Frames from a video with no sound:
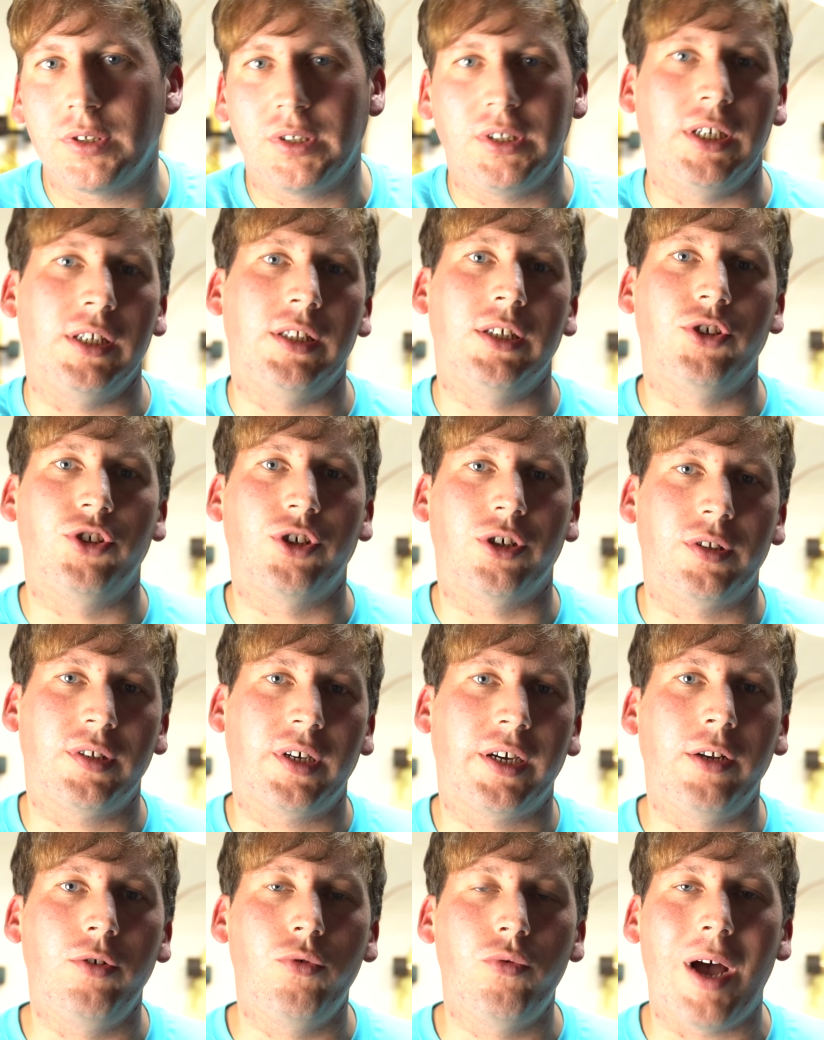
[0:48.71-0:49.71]
ce qui est déjà
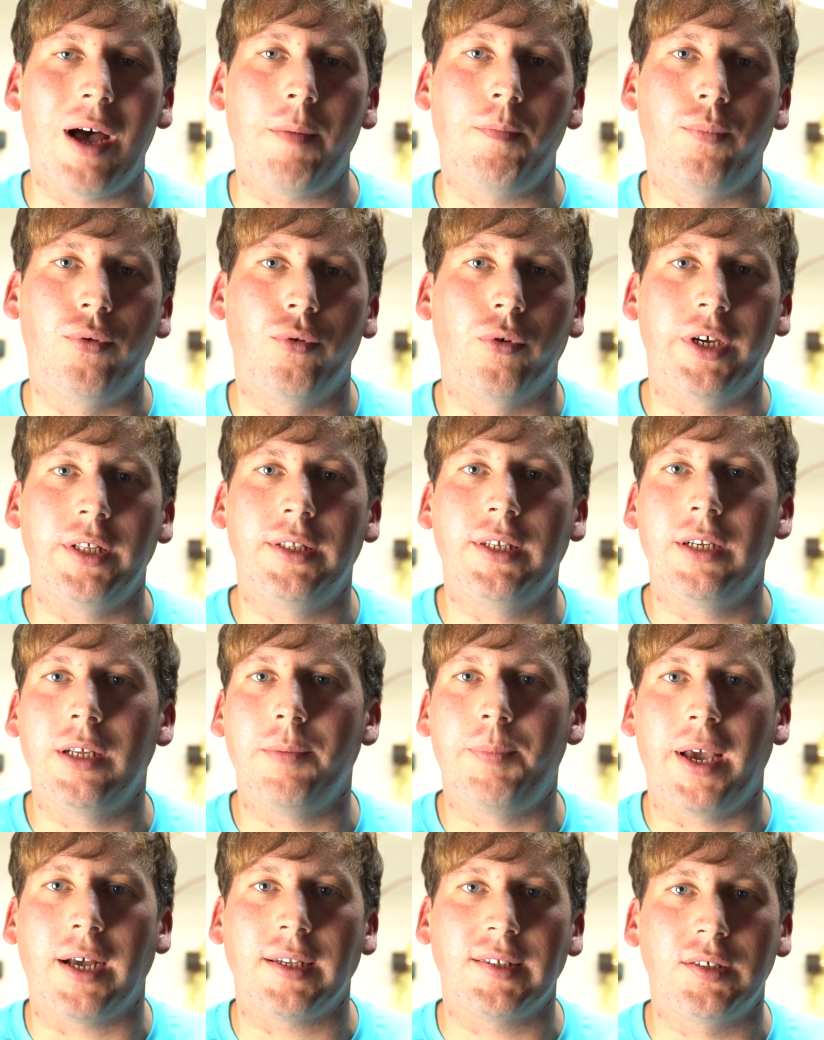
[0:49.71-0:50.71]
très louable pour aider
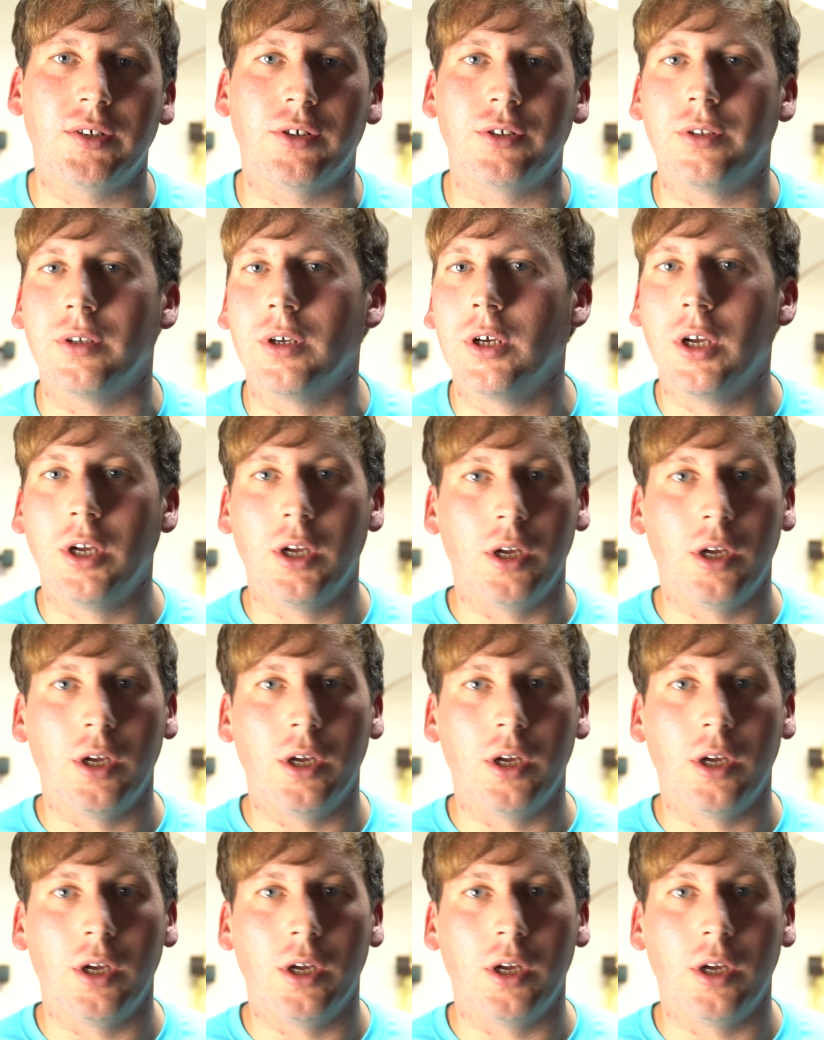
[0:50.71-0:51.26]
les personnes